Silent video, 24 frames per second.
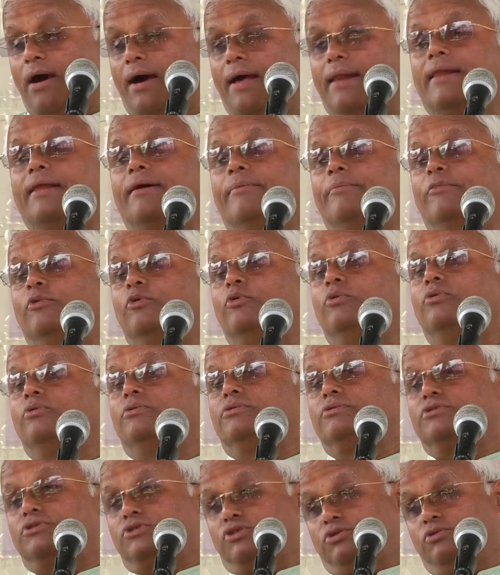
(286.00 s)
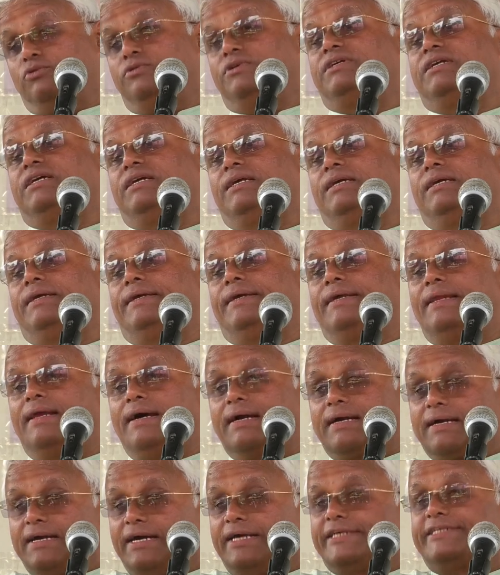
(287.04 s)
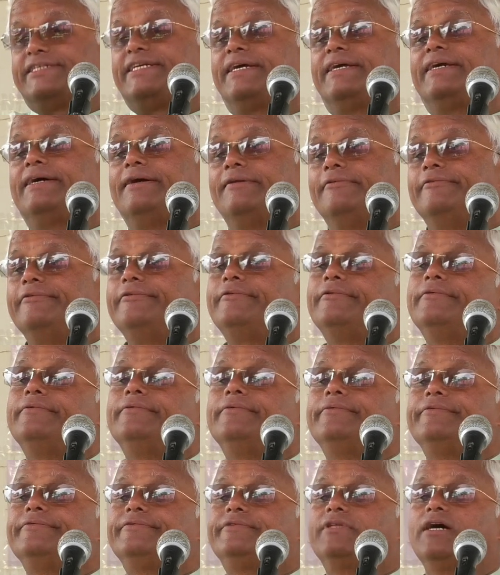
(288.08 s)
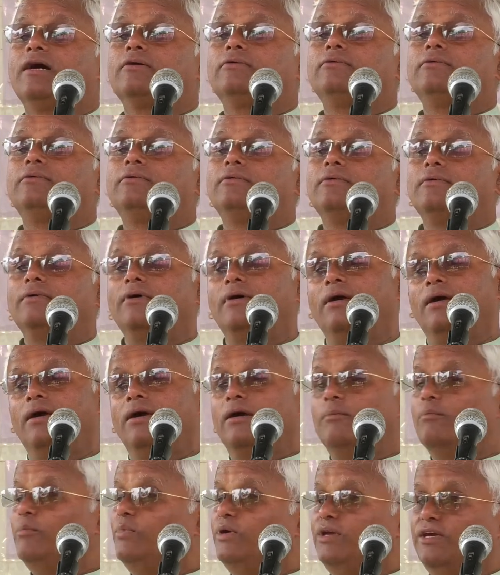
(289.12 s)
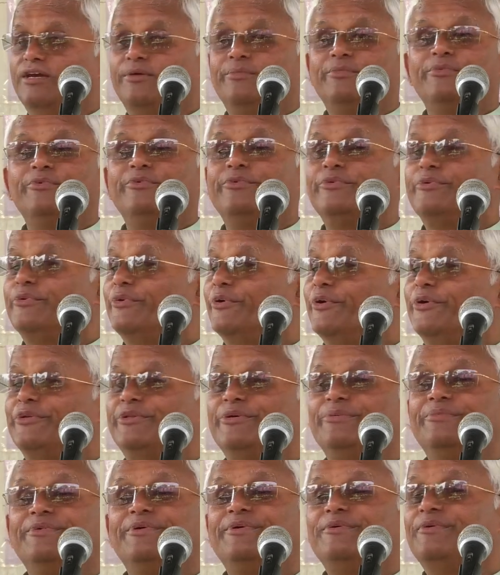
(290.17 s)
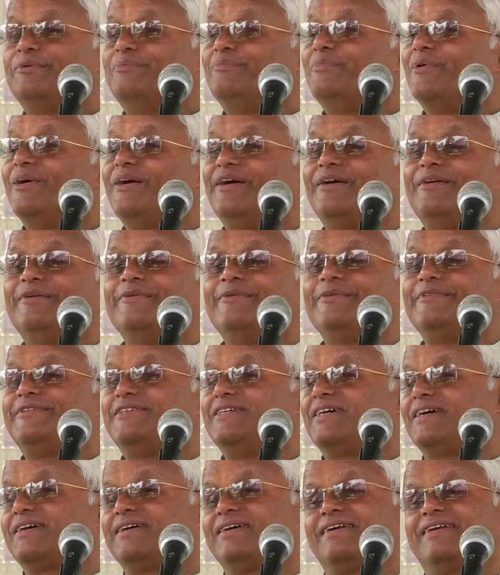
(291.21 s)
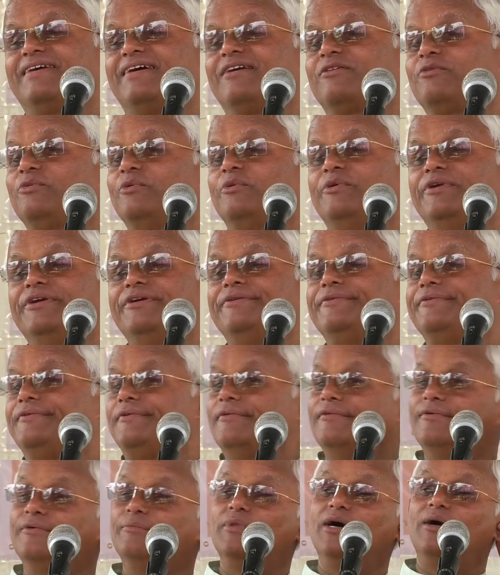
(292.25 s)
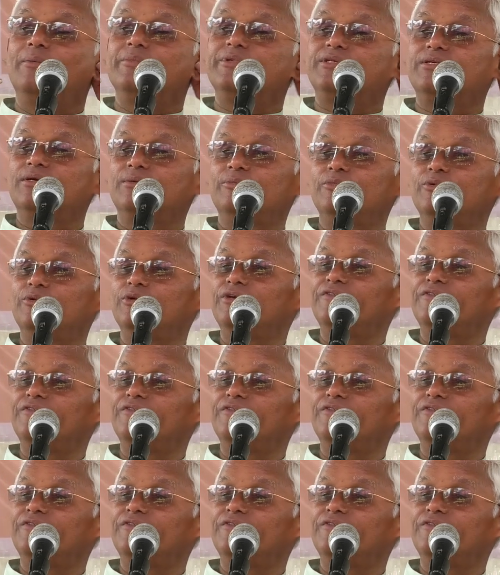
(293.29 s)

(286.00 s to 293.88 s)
అల్లము శుంఠి ఇలా కషాయాలు తాగు బియ్యము గోధుమలు పాలు చక్కెర కోడిగుడ్లు మాంసము